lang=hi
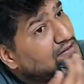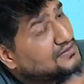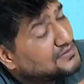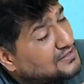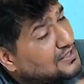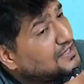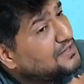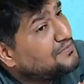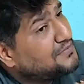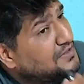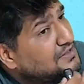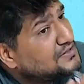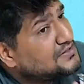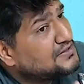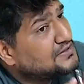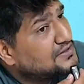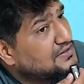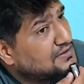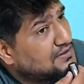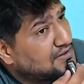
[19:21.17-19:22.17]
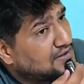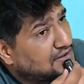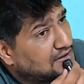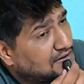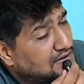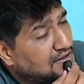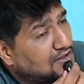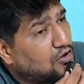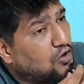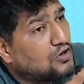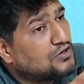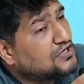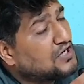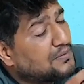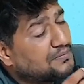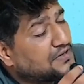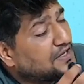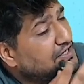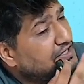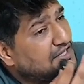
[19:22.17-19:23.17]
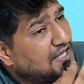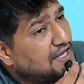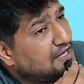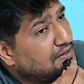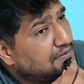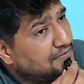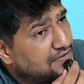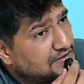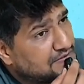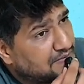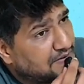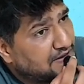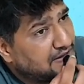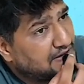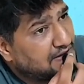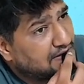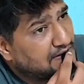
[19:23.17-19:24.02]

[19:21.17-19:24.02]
थर्टी फर्स्ट और कब खरीदा है इन्वेस्टमेंट